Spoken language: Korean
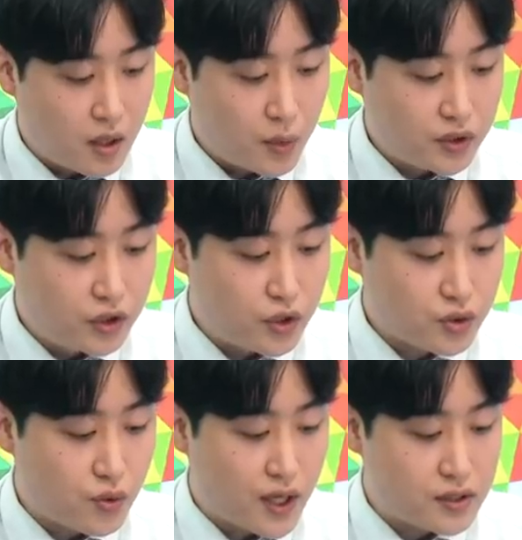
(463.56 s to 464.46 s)
뭐 의류
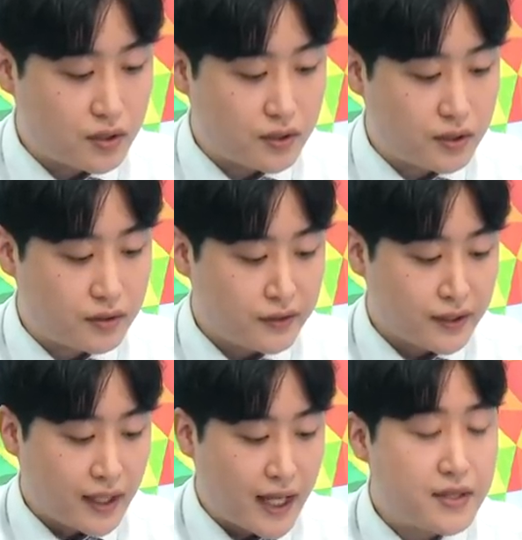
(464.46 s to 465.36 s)
쪽에서는
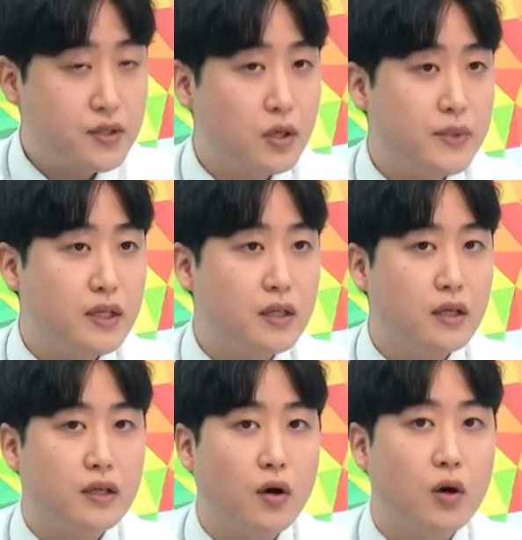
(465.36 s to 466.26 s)

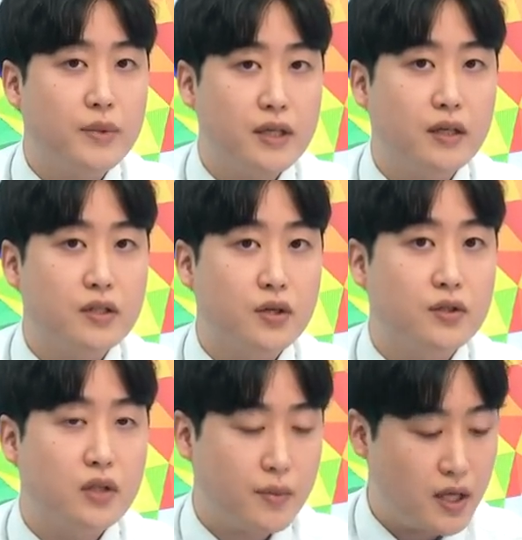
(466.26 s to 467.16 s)
한섬이 영업이익이
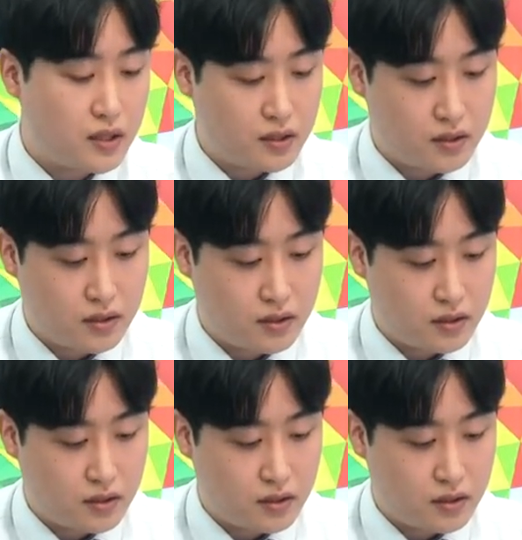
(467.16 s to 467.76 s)
전년 대비 한